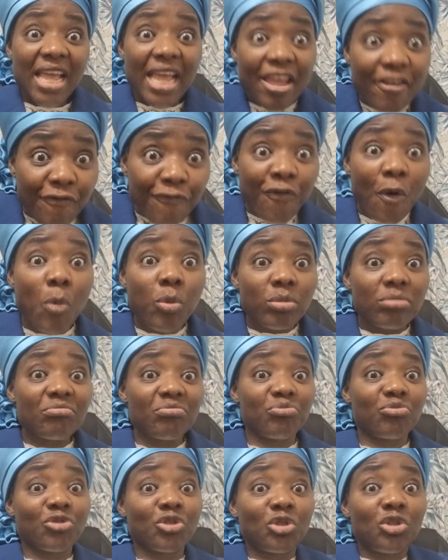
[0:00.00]
Ils vont,
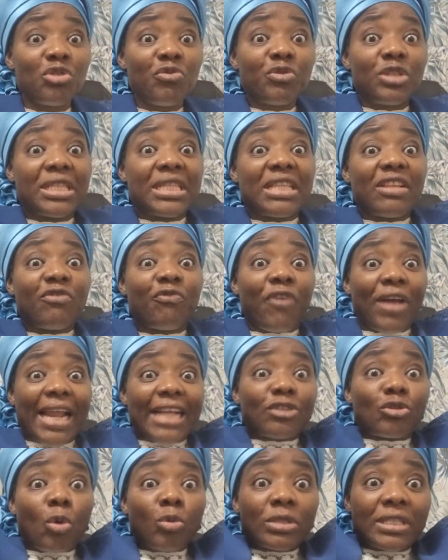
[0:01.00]
tu, voilà
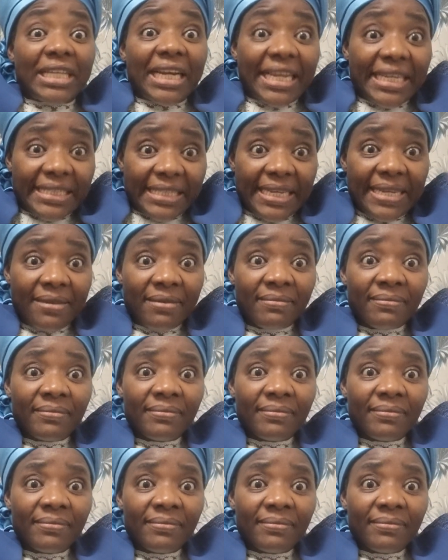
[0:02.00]
ton dressing.